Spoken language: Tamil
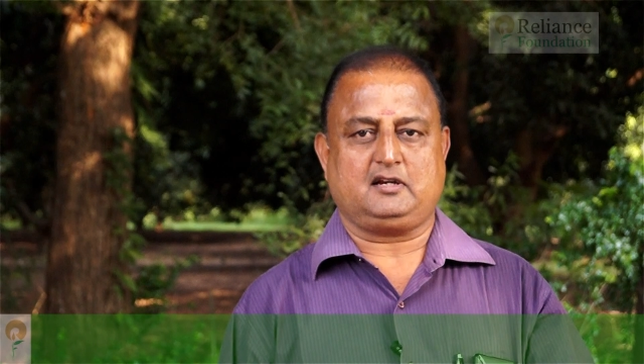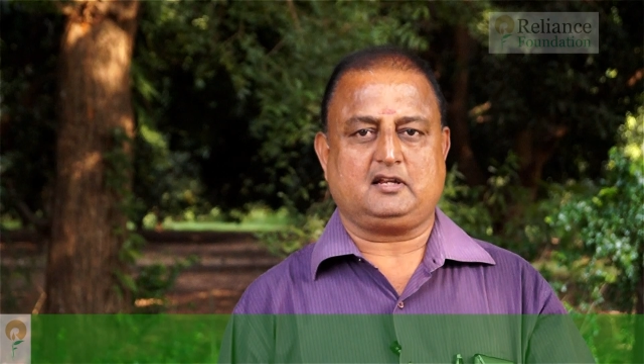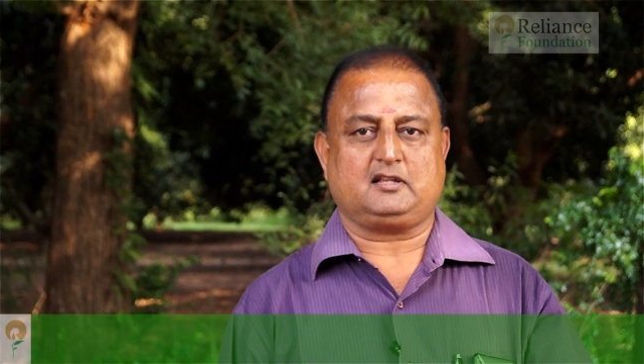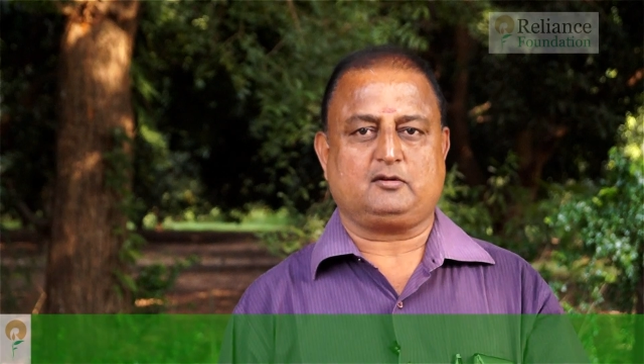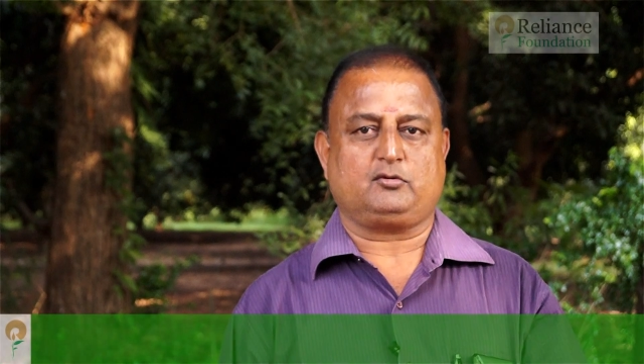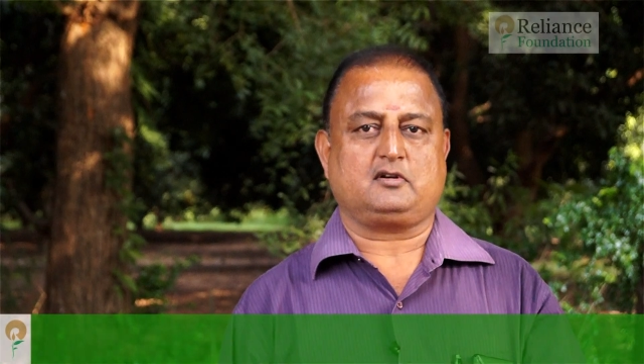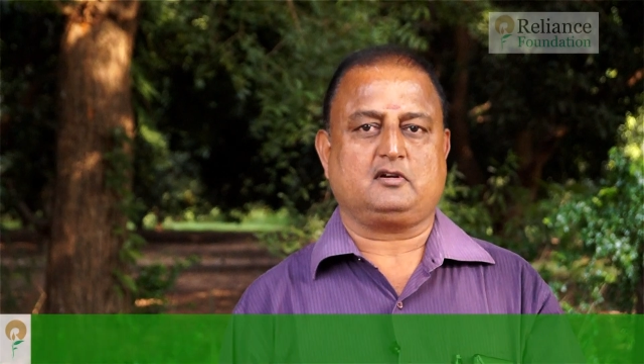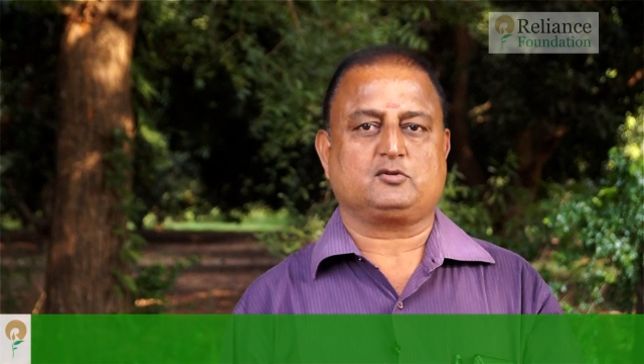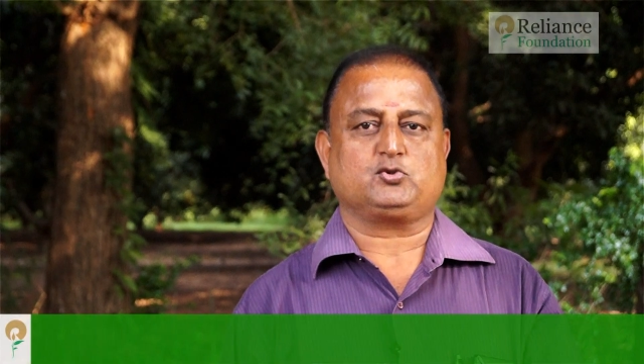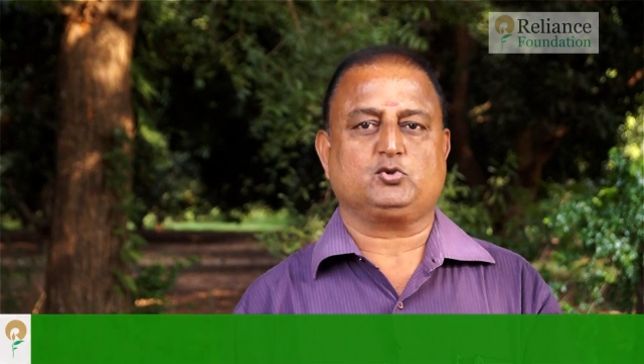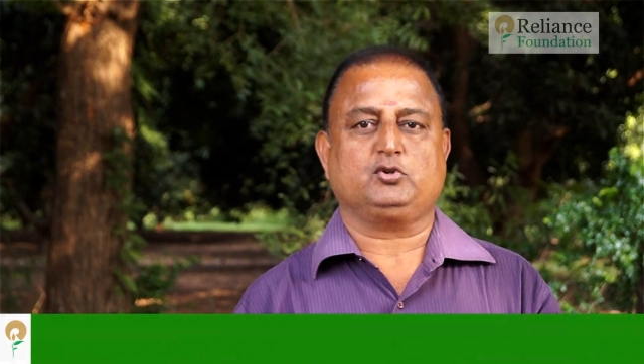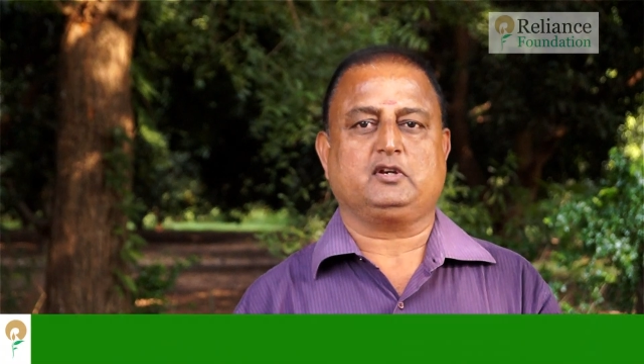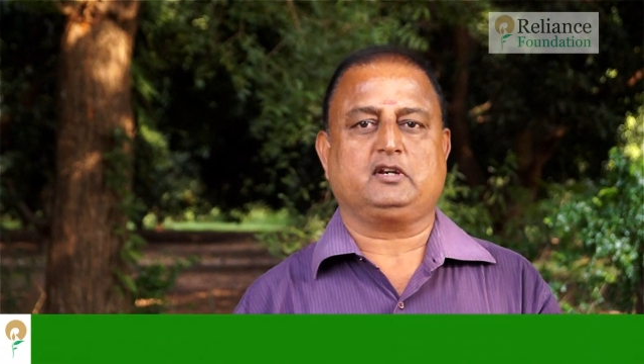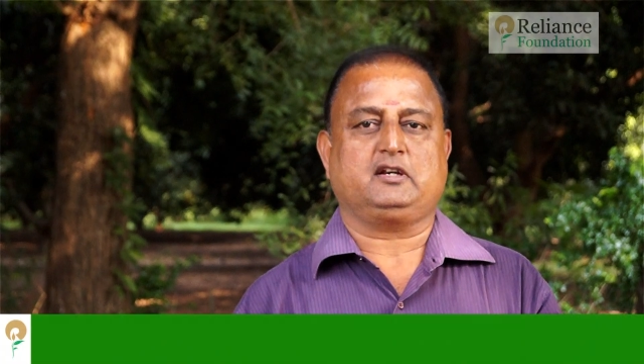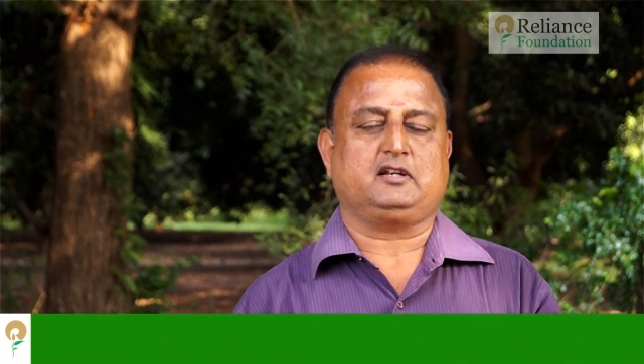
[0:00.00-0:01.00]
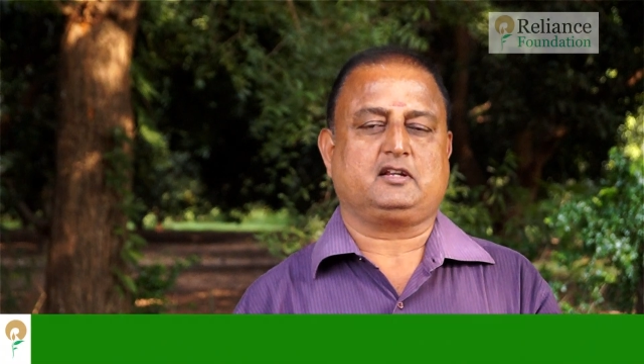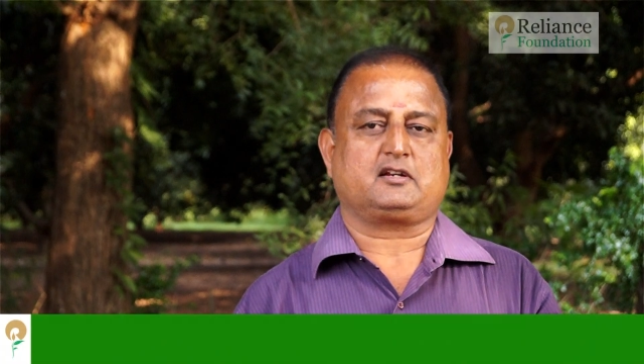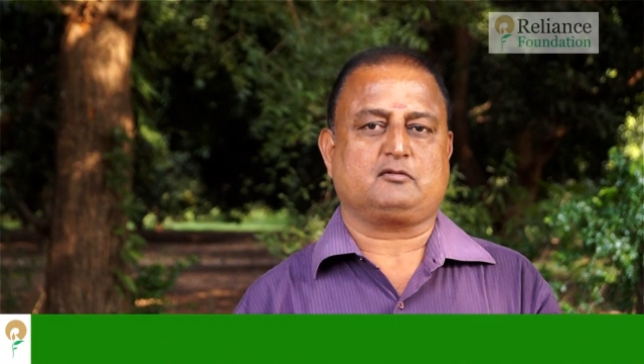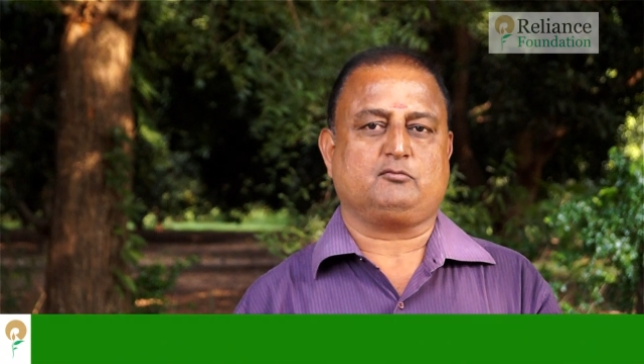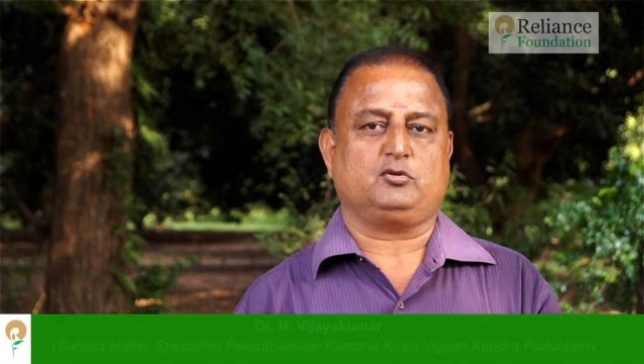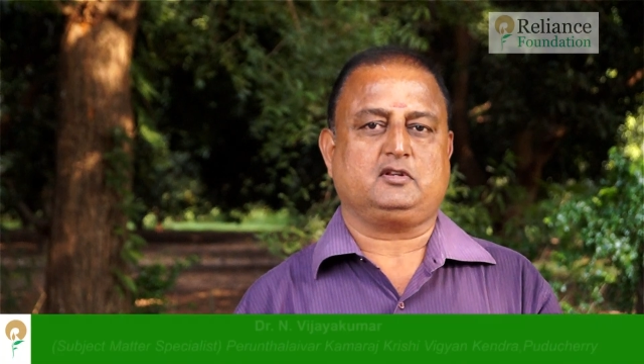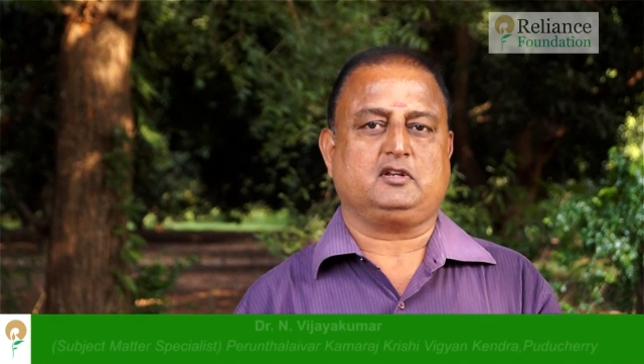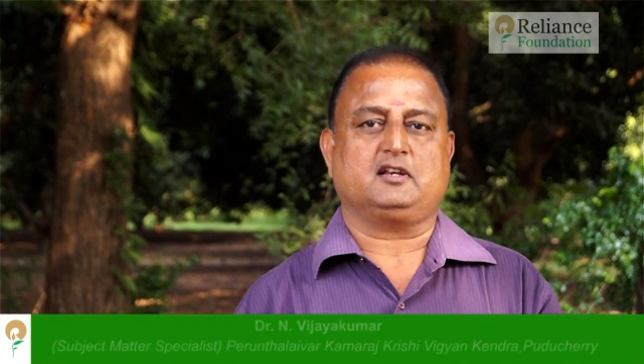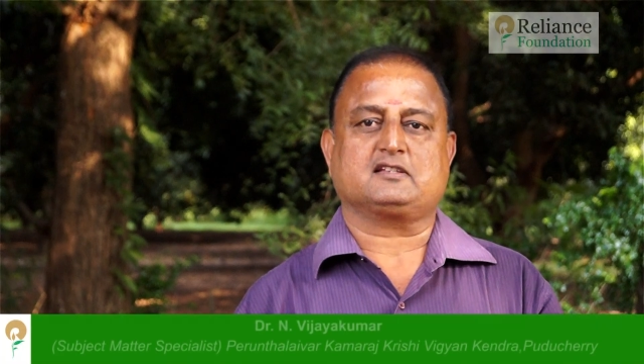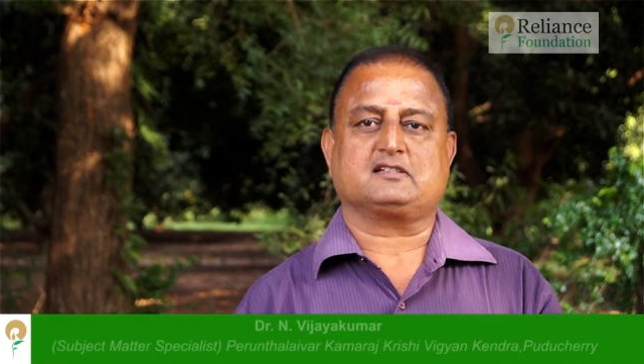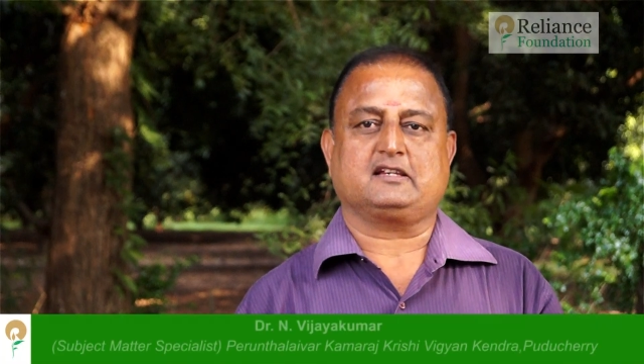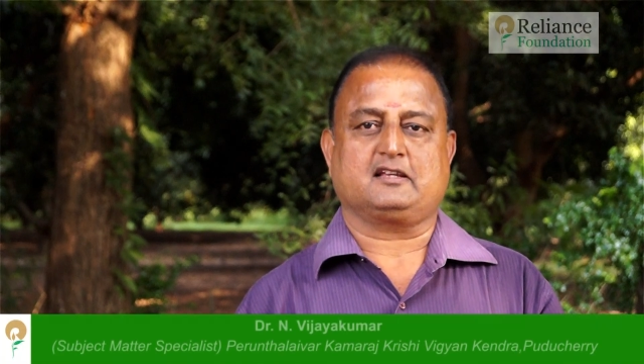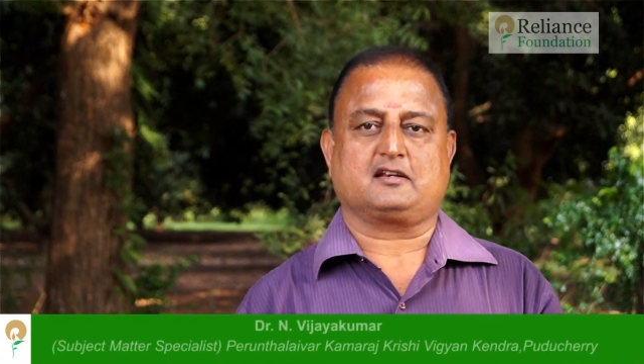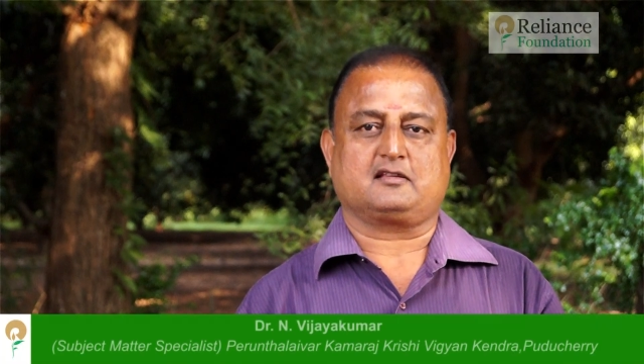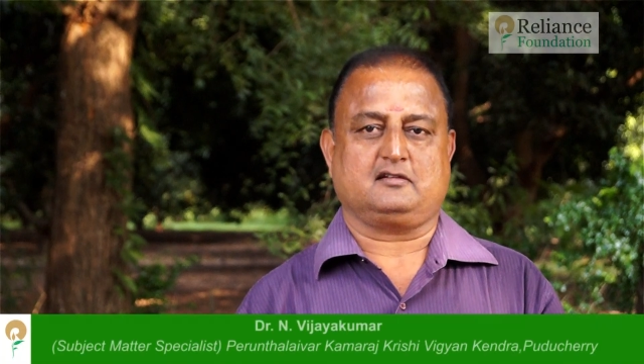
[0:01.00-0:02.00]
இல்லாத ஒரு சூழ்நிலையில் இருக்கும்போது என்ன
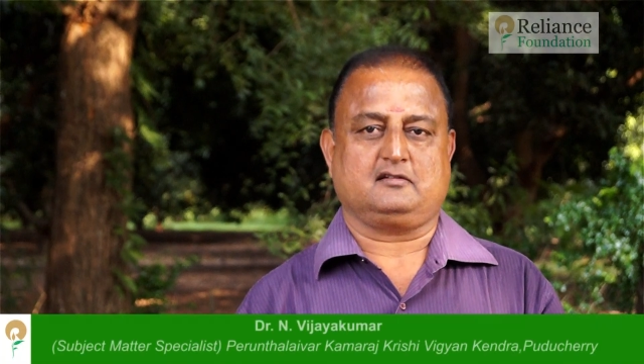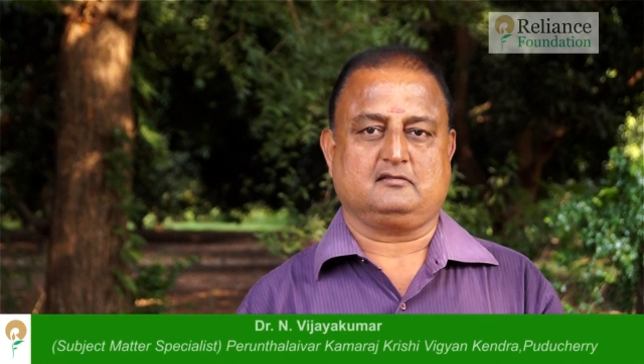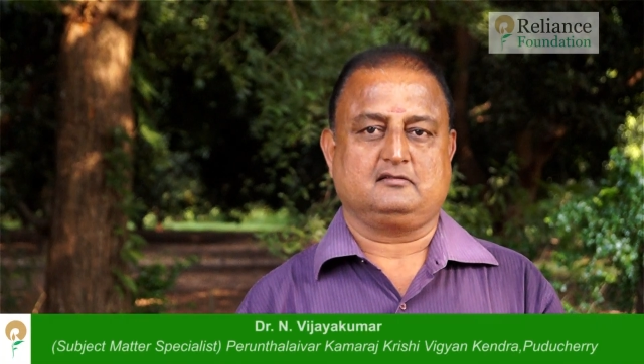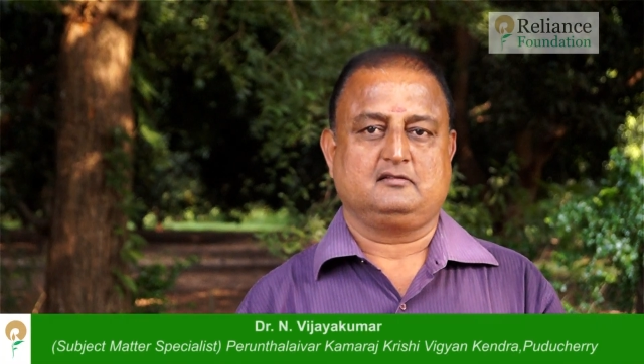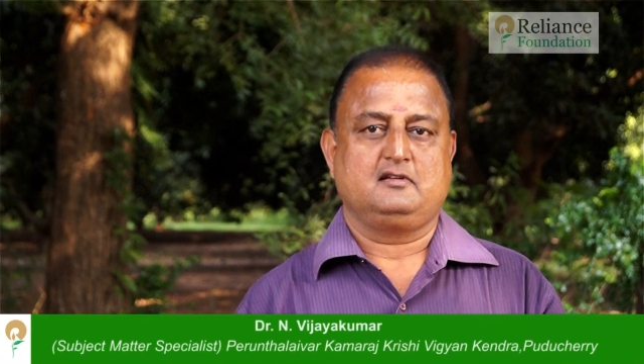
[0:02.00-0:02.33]
செய்கிறது